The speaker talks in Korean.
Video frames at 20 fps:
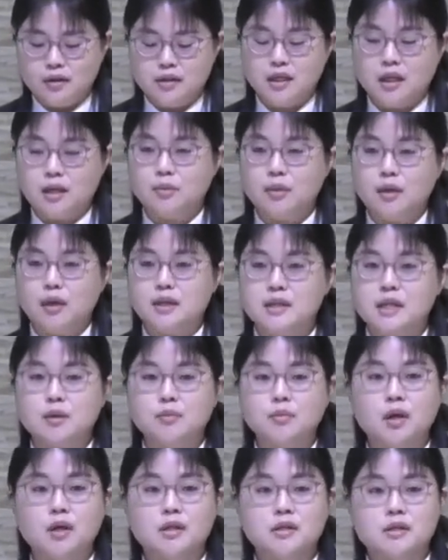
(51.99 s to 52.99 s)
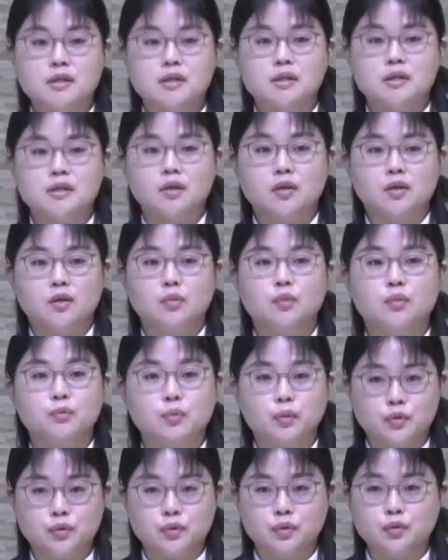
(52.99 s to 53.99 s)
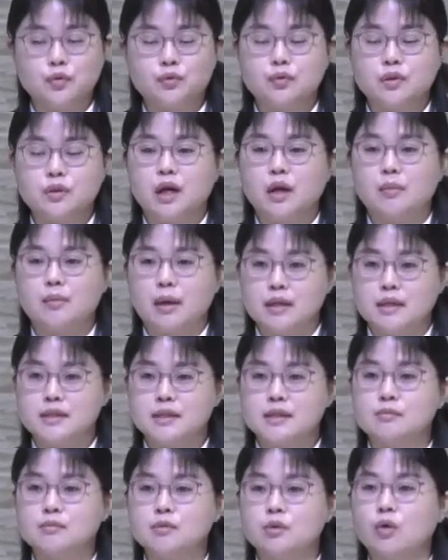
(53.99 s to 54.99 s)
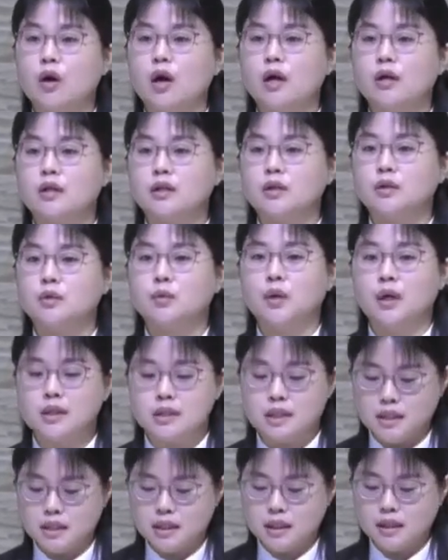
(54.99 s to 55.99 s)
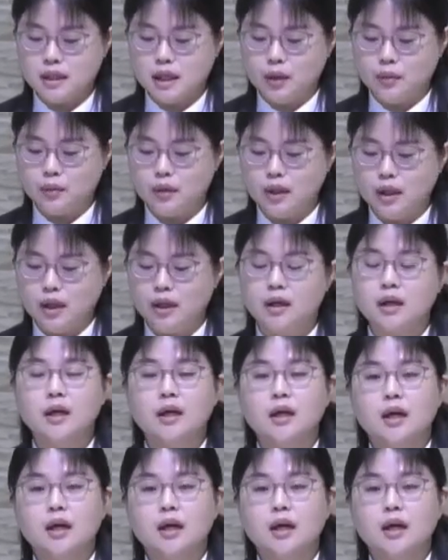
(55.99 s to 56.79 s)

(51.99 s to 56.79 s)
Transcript: 이 예배에 참여하시는 여러분 모두 우리가 말씀과 기도와 찬양 가운데